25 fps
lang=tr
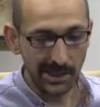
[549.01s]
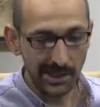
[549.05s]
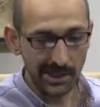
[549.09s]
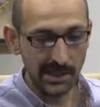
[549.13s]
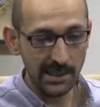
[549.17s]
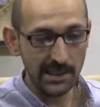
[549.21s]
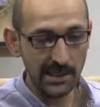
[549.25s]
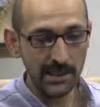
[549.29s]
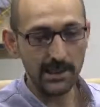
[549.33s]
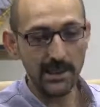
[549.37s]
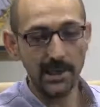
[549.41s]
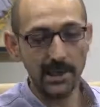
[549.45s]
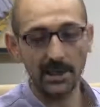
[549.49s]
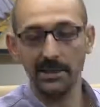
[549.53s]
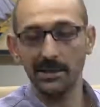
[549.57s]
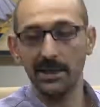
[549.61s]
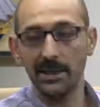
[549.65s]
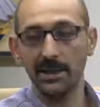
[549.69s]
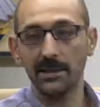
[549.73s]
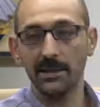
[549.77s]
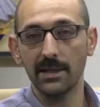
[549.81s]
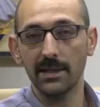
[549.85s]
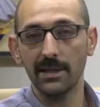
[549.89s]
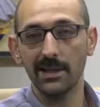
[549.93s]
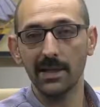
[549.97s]

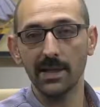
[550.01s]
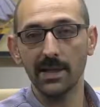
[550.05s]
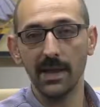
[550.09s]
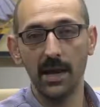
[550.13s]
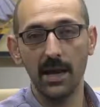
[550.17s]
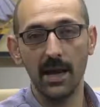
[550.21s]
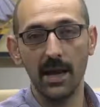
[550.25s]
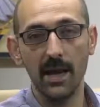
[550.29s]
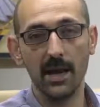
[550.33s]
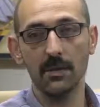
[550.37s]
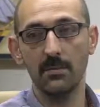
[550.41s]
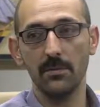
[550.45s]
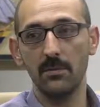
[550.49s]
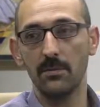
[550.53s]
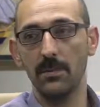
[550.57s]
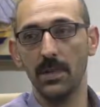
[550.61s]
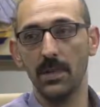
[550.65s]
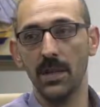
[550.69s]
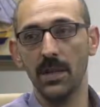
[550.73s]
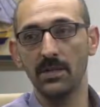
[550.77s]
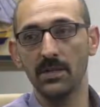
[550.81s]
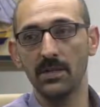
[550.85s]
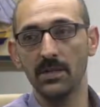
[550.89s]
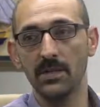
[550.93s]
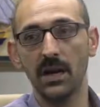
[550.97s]
internetteki her
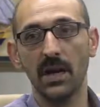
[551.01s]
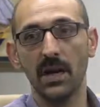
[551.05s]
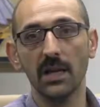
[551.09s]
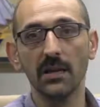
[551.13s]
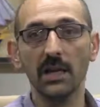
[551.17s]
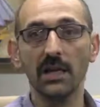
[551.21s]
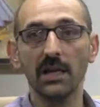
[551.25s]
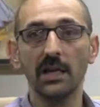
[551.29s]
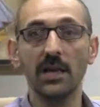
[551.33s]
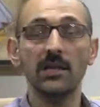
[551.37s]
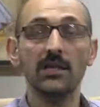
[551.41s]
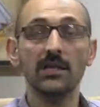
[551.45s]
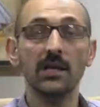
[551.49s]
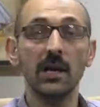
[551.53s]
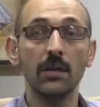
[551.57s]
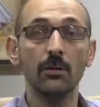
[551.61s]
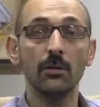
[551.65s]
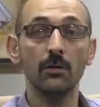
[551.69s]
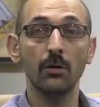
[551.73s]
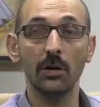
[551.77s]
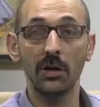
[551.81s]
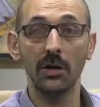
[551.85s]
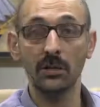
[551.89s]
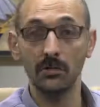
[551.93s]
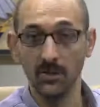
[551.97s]
mecrada geçerli
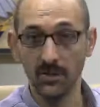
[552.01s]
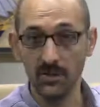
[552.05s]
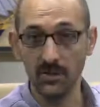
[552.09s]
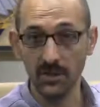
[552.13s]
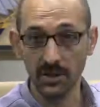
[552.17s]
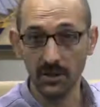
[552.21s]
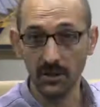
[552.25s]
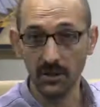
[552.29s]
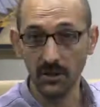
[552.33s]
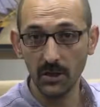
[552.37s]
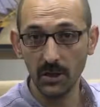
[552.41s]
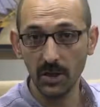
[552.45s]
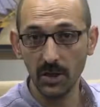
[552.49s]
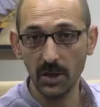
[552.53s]
olan bir şey.